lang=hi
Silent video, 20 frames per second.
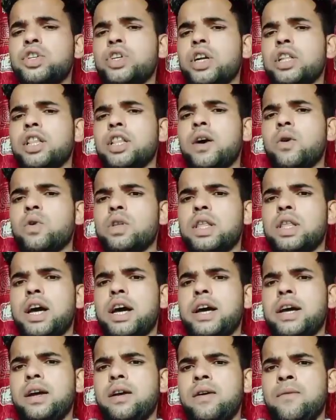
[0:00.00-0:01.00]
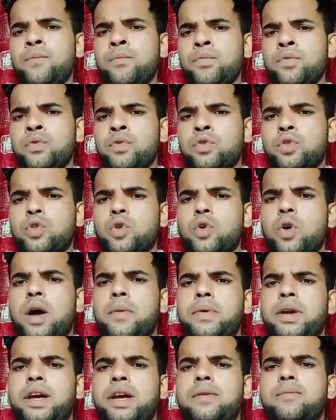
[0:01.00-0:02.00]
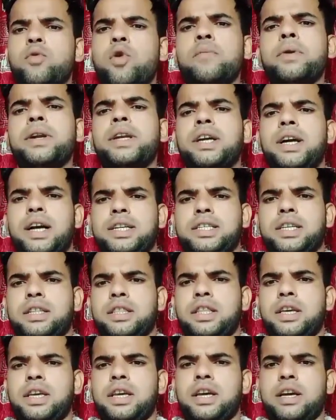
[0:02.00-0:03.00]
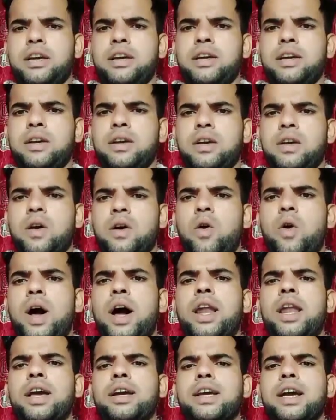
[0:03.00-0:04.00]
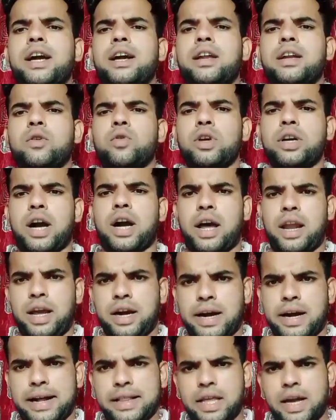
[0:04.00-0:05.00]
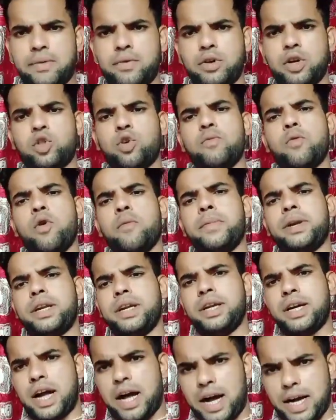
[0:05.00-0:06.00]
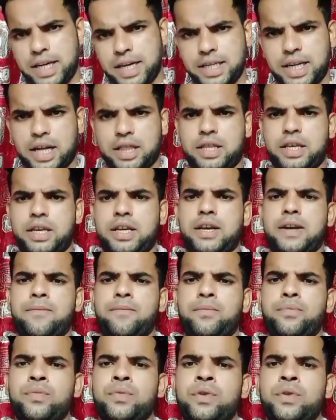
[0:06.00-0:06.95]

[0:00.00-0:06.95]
चढ़ता होता है तो हमें वोमिटिंग आ सकती है और हालांकि अगर कोई खाना खाता भी है तो वोमिटिंग आ ही जाती है